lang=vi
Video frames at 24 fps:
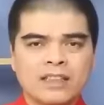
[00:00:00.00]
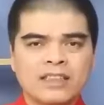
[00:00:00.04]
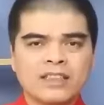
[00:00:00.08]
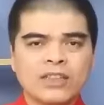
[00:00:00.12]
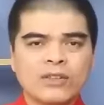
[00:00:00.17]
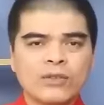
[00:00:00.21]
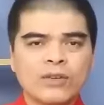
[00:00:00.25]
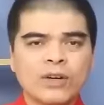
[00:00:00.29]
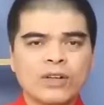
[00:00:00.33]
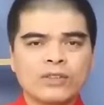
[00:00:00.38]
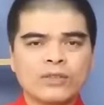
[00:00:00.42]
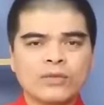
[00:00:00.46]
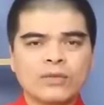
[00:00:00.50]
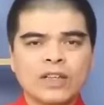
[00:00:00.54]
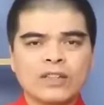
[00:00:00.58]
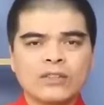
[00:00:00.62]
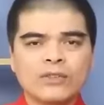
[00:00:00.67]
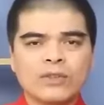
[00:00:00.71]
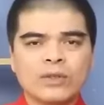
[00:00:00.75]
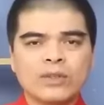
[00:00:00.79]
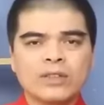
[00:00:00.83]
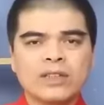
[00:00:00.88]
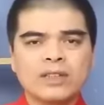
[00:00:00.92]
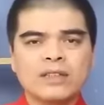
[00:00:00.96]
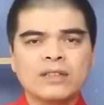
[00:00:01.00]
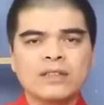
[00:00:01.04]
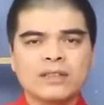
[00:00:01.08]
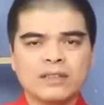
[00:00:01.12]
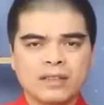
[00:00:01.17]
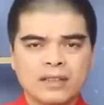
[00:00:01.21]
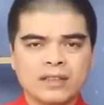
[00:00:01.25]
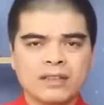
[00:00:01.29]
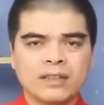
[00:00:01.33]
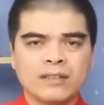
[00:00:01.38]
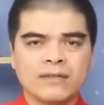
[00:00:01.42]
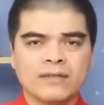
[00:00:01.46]
à, sau đó chúng ta cho nước
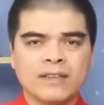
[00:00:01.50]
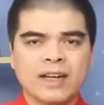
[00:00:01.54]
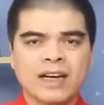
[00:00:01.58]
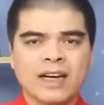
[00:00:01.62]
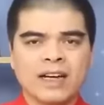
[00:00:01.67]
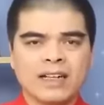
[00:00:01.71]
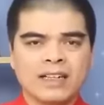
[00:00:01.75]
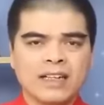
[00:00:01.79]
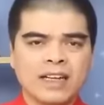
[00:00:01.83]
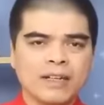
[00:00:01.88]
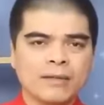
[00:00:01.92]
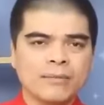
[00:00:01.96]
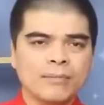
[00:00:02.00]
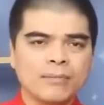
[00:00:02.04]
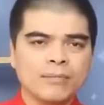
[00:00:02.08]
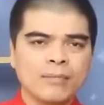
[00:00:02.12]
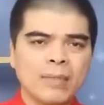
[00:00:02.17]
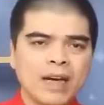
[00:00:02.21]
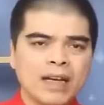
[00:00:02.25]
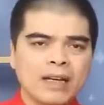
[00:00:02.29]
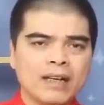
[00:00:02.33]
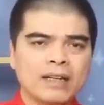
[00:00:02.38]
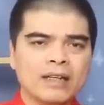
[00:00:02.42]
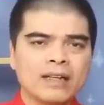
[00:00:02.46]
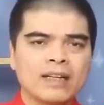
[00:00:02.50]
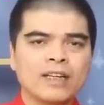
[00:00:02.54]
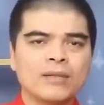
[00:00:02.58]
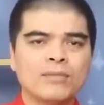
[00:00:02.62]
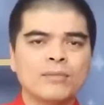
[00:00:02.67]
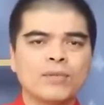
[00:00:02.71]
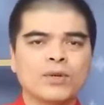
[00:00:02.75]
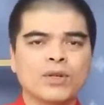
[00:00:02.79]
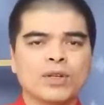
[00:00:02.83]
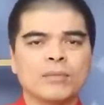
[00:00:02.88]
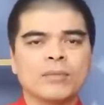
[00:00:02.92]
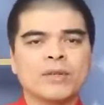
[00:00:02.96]
từ từ và đặt bát
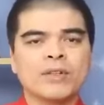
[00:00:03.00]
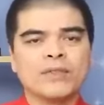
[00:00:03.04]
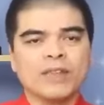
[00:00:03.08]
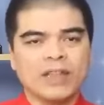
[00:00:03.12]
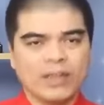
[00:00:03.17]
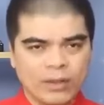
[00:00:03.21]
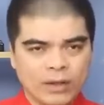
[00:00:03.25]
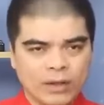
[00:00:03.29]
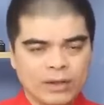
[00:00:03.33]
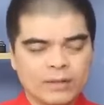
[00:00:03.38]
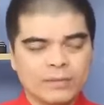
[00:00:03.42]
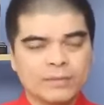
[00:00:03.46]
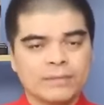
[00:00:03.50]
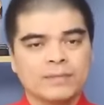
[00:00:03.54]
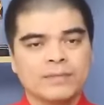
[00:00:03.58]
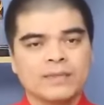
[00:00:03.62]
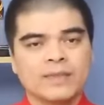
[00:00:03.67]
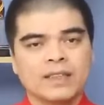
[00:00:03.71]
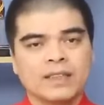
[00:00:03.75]
lên một cái miếng vải lót